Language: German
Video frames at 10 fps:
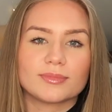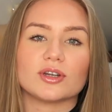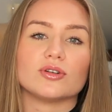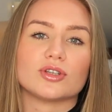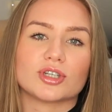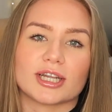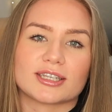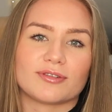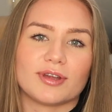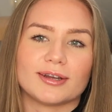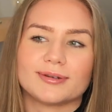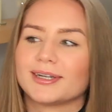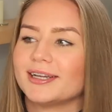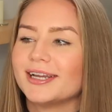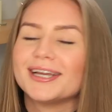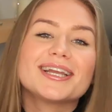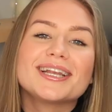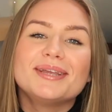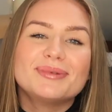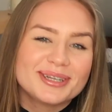Größter Schatz auf Erden.
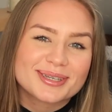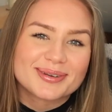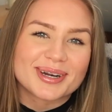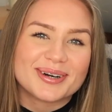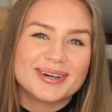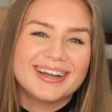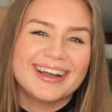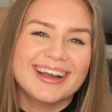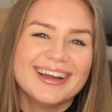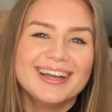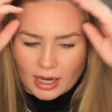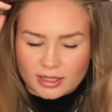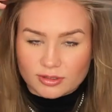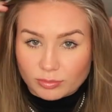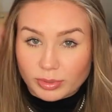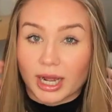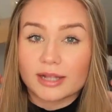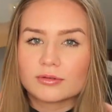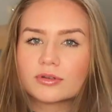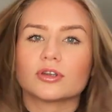Ich liebe diese Frau. ich hatte so ein
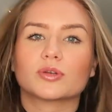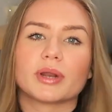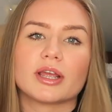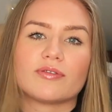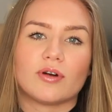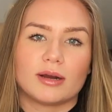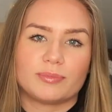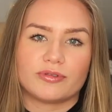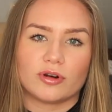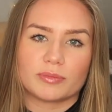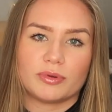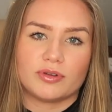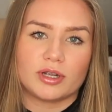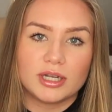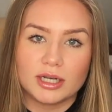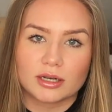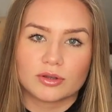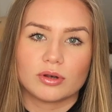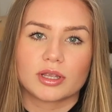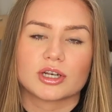Beratungsgespräch vorab, bevor ich mich für die Klinik
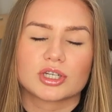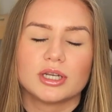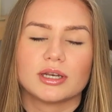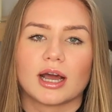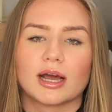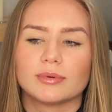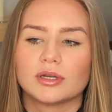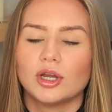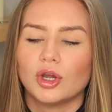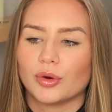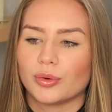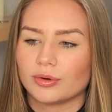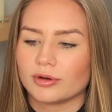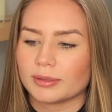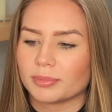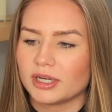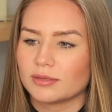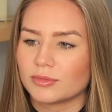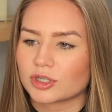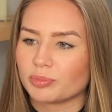natürlich entschieden habe. Und bei
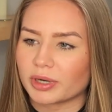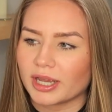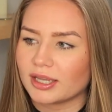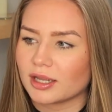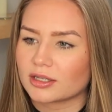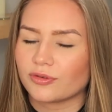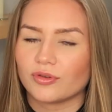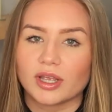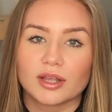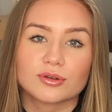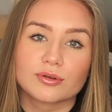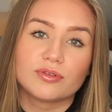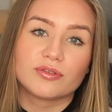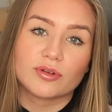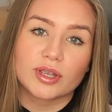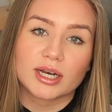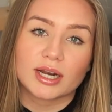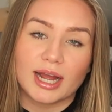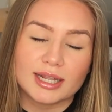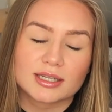diesem Gespräch, die hat sich für jeden, so viel, für jeden
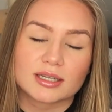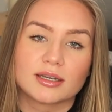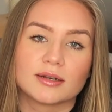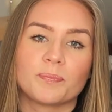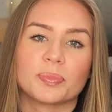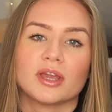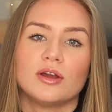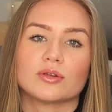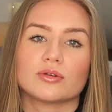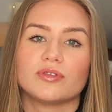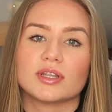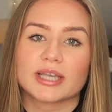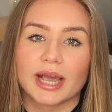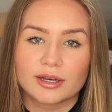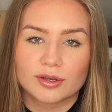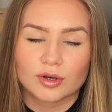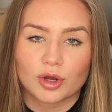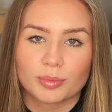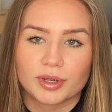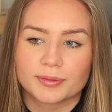Einzelnen so viel Zeit
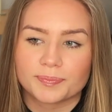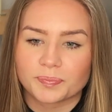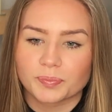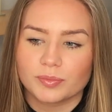genommen.